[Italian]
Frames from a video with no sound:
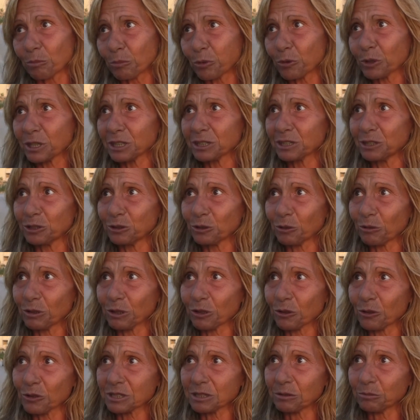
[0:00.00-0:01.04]
pochettino
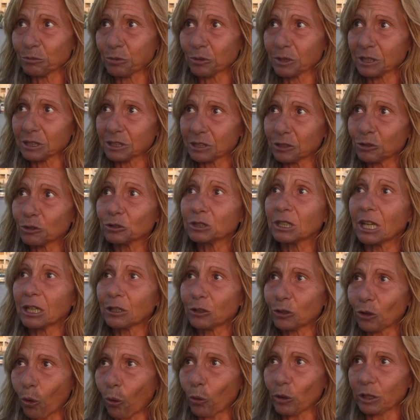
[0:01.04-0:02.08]
qualcosa, un pochettino da
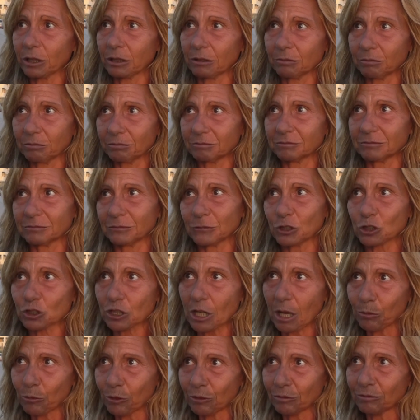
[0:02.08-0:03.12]
noi,
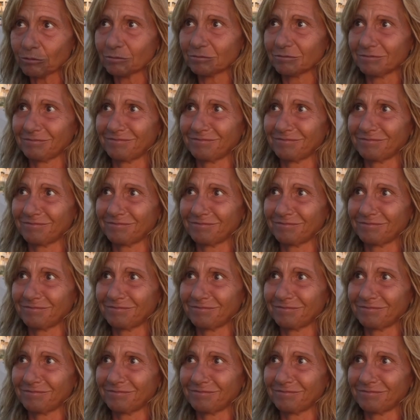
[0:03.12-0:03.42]
diciamo,